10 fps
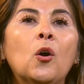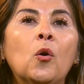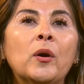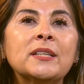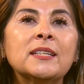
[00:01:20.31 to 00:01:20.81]

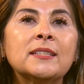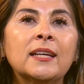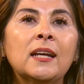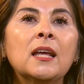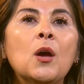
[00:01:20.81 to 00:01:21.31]
o SSL
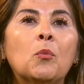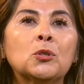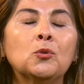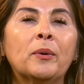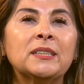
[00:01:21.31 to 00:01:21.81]
e
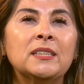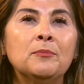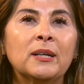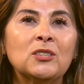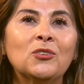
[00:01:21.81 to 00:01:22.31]
por su
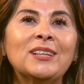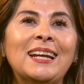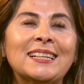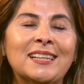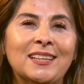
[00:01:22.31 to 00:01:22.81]
participación
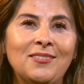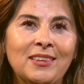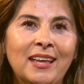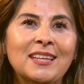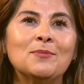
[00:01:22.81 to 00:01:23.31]
en las
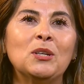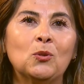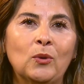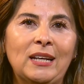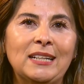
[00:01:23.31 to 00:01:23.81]
actividades
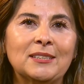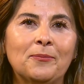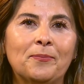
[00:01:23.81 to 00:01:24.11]
virtuales.